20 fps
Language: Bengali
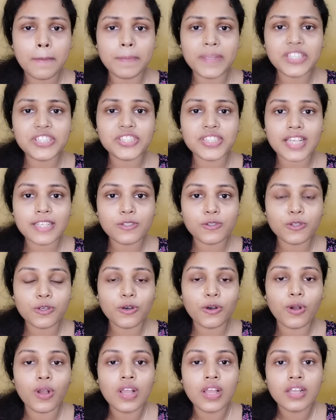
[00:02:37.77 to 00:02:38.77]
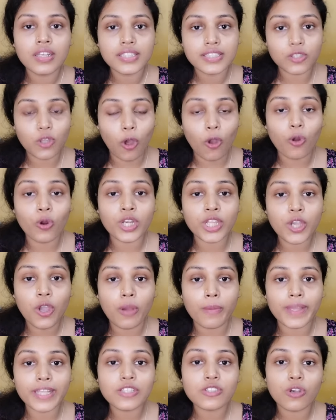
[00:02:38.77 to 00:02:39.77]
বিশ্বাস তো তখনই
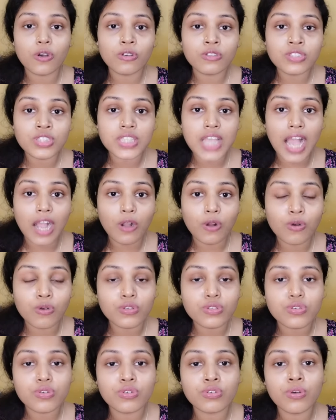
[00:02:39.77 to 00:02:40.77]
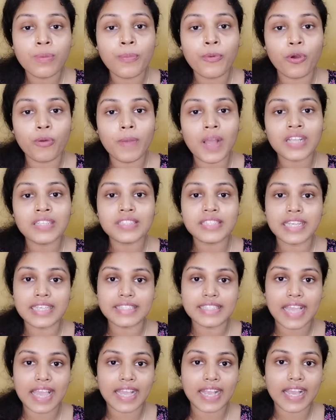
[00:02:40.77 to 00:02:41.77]
হবে যখন চাক্ষুষ কোনো প্রমাণ সেই
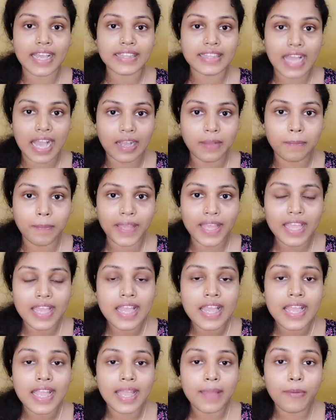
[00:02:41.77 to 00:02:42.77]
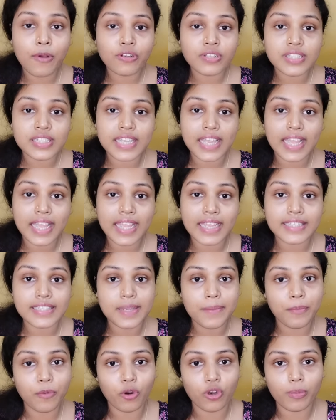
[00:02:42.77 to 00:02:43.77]
জায়গায় থাকবে এবং সে
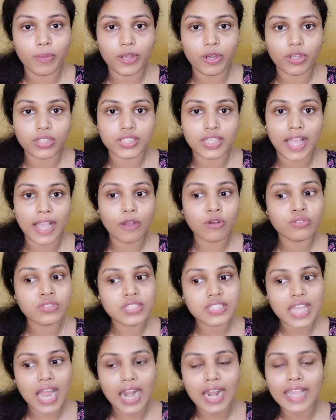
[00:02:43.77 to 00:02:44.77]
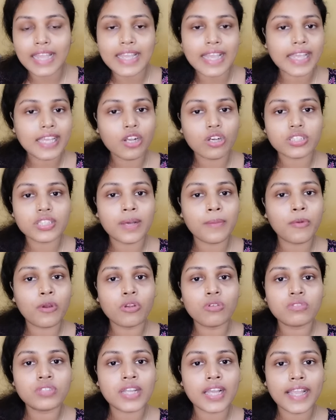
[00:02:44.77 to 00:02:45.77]
এসে বলবে কথা এখন যারাই এই কথা
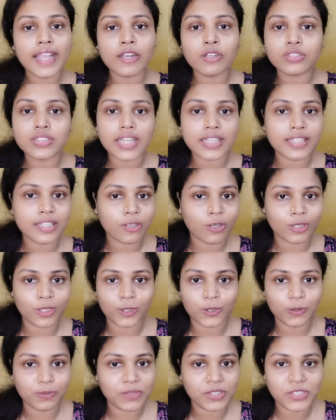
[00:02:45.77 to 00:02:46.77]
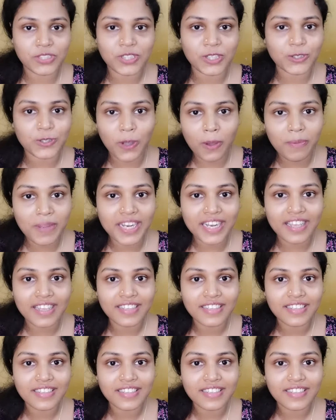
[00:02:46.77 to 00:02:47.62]
বলুক না কেন তাদের কথা তো বিশ্বাস হবে না